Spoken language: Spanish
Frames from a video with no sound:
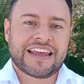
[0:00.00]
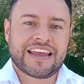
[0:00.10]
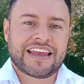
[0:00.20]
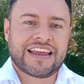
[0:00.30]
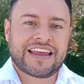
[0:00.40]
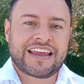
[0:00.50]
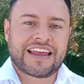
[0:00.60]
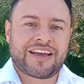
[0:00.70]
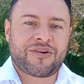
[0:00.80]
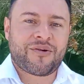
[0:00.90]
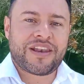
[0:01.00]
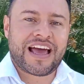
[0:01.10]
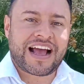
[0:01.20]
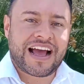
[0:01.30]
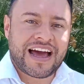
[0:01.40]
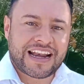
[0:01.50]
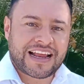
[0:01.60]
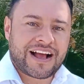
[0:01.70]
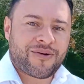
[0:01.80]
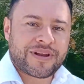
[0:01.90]
eh, con la
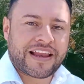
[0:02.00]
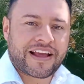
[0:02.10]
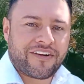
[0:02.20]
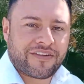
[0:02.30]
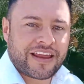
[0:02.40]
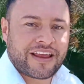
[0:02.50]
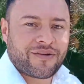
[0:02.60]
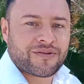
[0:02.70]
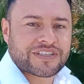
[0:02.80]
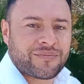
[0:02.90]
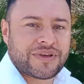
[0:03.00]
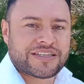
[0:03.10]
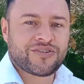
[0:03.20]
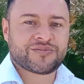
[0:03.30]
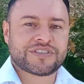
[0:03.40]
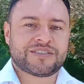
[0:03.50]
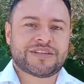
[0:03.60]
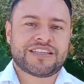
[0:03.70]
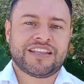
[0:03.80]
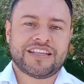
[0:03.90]
carga, con el café, con los campesinos, pues es
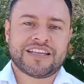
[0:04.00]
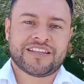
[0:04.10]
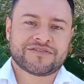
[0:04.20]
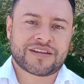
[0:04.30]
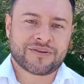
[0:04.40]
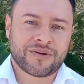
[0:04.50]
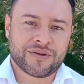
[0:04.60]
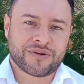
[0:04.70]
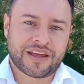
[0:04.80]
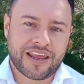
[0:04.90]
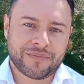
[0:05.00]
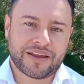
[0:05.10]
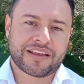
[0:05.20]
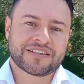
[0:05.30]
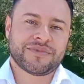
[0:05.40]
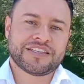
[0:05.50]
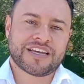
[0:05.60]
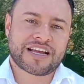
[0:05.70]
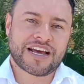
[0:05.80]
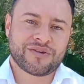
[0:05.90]
bastante satisfactorio. Créanme que se me
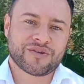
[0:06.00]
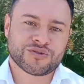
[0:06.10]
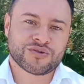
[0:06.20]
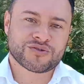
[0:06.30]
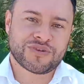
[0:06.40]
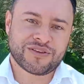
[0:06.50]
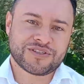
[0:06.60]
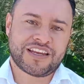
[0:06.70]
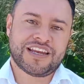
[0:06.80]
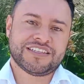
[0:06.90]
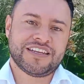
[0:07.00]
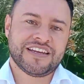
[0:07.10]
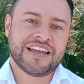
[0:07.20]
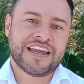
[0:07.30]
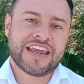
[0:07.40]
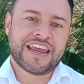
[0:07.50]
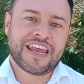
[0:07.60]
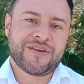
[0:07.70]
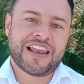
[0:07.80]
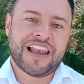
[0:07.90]
encharcaron los ojos cuando llegué allí
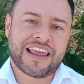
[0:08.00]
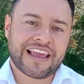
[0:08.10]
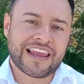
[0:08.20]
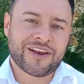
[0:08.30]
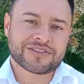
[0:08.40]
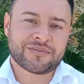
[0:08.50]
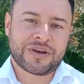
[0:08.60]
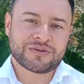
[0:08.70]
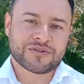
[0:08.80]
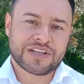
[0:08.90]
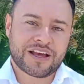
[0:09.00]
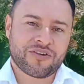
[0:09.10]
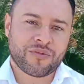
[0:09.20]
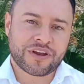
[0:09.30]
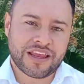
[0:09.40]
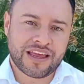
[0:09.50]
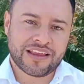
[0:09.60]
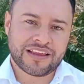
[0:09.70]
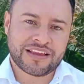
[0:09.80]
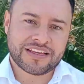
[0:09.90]
y vi la alegría y los aplausos de la comunidad.
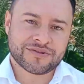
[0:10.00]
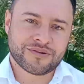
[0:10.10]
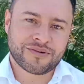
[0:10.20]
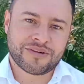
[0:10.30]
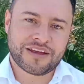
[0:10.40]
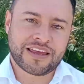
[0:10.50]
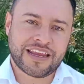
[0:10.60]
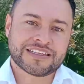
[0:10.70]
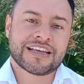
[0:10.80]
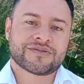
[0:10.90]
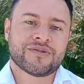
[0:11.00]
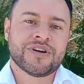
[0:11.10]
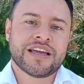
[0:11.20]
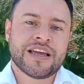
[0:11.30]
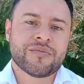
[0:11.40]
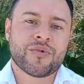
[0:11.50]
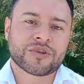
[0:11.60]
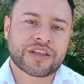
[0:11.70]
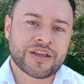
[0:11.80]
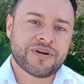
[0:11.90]
Eso eriza, eso
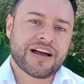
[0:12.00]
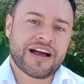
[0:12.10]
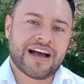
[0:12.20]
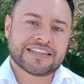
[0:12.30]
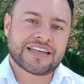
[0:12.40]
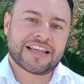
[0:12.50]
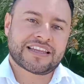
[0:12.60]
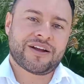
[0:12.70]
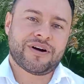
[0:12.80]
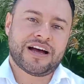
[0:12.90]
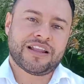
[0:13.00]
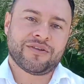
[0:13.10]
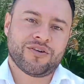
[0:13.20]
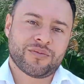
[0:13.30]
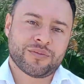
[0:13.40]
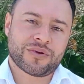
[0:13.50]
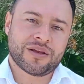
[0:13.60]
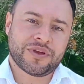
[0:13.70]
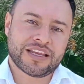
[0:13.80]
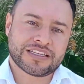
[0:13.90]
motiva a seguir trabajando, hombre, por
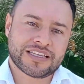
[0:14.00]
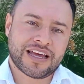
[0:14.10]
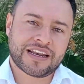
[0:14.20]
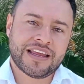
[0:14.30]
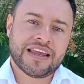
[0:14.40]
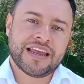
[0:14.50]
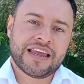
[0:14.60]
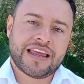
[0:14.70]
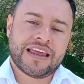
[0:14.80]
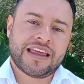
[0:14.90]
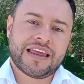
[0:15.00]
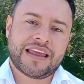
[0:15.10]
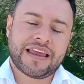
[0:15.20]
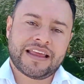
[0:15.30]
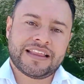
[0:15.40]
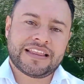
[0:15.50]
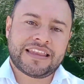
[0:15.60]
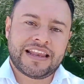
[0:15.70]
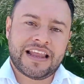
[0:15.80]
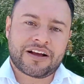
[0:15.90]
el bienestar eh,
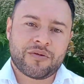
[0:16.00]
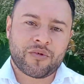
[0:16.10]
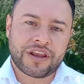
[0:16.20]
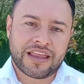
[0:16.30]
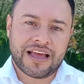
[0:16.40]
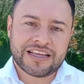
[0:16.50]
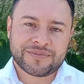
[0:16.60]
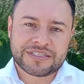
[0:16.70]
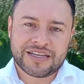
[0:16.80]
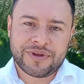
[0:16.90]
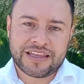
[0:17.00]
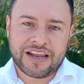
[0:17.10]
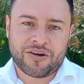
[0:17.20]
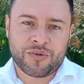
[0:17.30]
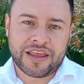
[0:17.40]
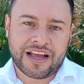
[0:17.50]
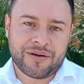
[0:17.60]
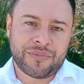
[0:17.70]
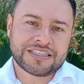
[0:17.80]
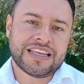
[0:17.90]
de la comunidad, especialmente la comunidad
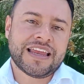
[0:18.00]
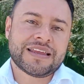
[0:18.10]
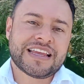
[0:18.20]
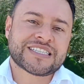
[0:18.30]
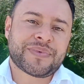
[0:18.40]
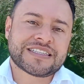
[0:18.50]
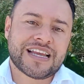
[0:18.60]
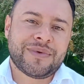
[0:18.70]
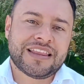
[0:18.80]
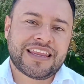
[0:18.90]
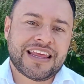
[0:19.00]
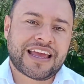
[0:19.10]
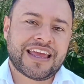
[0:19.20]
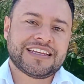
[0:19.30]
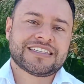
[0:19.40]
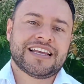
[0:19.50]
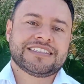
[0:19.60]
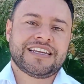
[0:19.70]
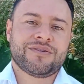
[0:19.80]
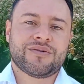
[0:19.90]
campesina y, y, especialmente de aquellas que
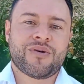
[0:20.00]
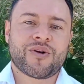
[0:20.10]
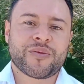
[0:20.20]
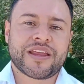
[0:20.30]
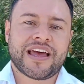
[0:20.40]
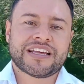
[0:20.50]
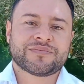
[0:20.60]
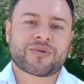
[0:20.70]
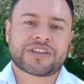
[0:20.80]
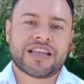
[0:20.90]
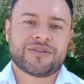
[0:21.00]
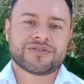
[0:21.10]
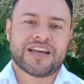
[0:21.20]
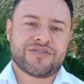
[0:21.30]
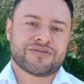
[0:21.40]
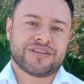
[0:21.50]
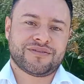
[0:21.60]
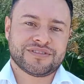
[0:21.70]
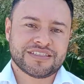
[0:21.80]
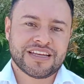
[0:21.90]
han sido olvidadas por tantos años.
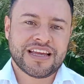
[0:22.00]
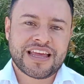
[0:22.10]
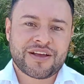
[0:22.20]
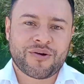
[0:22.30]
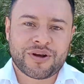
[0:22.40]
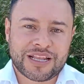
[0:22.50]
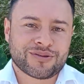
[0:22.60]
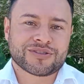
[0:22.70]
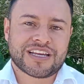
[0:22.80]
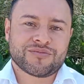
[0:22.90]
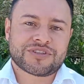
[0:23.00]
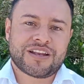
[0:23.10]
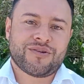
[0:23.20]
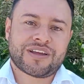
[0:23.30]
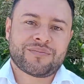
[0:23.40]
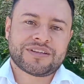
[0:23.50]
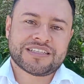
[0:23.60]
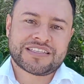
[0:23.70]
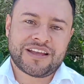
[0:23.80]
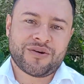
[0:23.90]
Entonces, con entusiasmo se logra pues
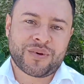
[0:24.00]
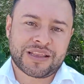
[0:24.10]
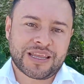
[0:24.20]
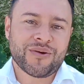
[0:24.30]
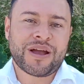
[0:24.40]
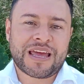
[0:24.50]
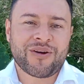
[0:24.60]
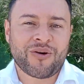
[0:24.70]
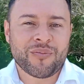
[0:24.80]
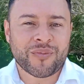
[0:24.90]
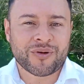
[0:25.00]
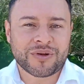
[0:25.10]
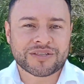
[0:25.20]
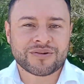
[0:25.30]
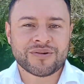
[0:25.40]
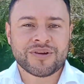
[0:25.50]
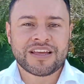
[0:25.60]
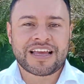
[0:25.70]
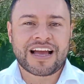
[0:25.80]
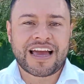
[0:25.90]
este objetivo, que era un compromiso
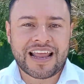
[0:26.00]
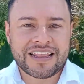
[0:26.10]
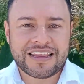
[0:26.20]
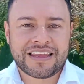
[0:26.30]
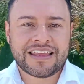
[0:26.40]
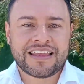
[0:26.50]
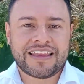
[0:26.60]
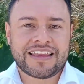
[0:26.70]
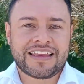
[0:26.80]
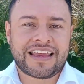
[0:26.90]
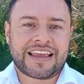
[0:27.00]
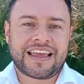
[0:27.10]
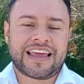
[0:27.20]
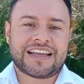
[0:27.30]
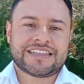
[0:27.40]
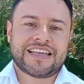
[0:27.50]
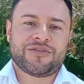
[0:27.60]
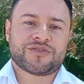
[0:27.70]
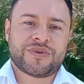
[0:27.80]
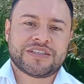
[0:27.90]
grande y que gracias a
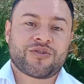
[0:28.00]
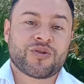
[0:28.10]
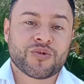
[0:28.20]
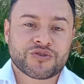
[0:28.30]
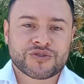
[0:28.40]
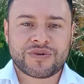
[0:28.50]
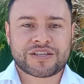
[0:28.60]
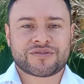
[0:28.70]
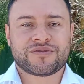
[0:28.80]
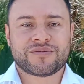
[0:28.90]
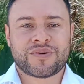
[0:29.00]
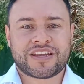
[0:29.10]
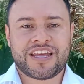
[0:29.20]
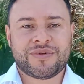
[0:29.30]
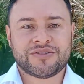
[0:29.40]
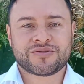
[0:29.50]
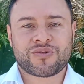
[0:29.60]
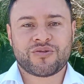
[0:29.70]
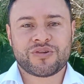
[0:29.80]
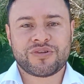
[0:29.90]
Dios pues y con mucho esfuerzo, porque además nos
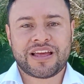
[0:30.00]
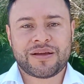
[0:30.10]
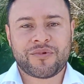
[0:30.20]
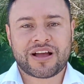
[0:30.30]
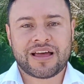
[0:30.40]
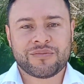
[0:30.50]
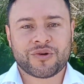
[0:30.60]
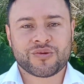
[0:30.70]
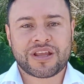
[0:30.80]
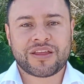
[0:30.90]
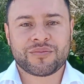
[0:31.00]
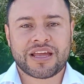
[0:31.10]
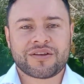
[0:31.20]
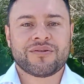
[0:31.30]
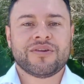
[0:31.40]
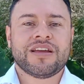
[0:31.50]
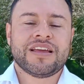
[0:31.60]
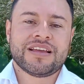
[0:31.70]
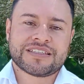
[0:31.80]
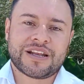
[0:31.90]
tocó en una época muy dura de invierno,
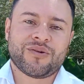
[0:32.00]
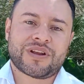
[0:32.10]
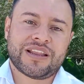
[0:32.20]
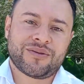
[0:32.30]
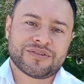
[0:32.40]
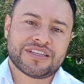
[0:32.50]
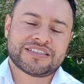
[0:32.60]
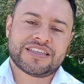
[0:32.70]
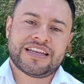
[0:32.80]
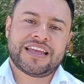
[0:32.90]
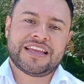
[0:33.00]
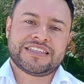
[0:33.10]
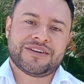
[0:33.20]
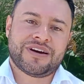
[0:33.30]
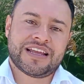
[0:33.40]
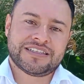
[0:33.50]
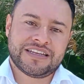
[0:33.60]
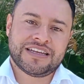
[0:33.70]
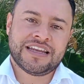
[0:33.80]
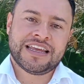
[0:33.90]
se logra entonces eh, llevar
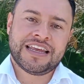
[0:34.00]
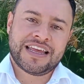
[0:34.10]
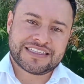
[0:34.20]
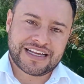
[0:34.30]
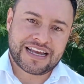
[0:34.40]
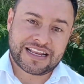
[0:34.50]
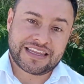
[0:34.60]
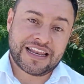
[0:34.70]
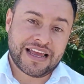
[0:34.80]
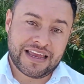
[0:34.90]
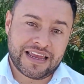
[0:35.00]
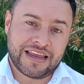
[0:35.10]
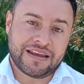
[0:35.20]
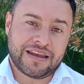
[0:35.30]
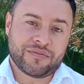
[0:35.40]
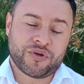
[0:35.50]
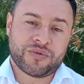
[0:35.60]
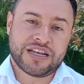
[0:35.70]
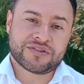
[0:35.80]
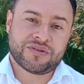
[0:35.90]
allí esta carretera en eh, muy
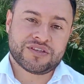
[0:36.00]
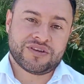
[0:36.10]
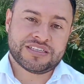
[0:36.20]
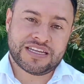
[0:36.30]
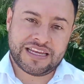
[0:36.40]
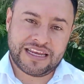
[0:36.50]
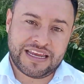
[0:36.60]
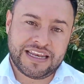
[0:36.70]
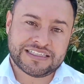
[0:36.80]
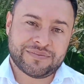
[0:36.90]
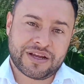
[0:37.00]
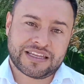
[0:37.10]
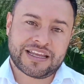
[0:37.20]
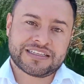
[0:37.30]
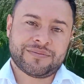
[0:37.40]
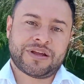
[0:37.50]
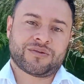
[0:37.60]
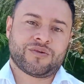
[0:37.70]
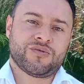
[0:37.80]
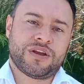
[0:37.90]
buenas condiciones en esa parte que se
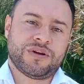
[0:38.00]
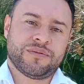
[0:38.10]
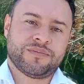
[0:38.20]
aperturó nueva.